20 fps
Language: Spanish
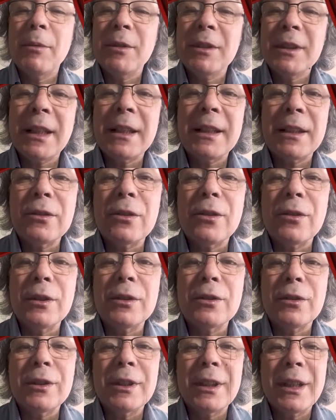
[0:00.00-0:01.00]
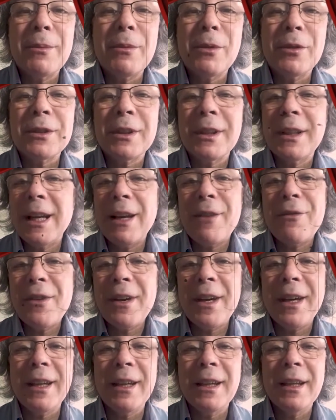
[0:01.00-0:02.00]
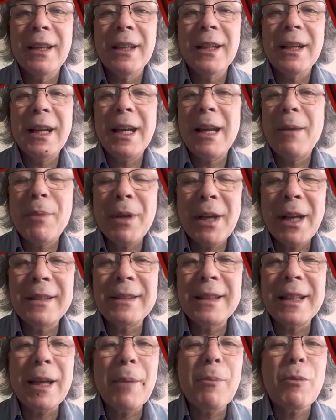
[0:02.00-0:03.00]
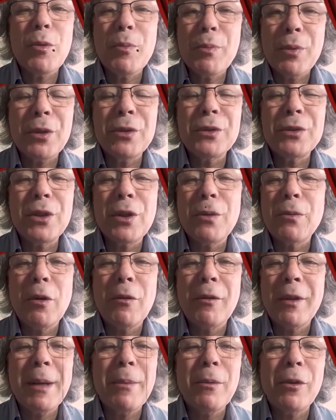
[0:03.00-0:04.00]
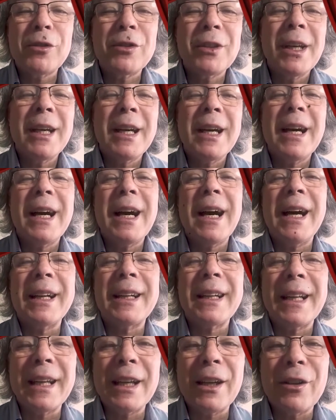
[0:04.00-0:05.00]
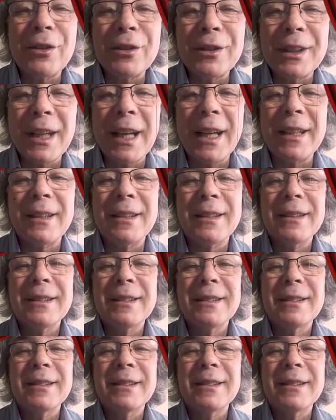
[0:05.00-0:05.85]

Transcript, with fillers: a pesar de todo eso tenemos la fe, la esperanza que muy pronto nos volveremos a reencontrar.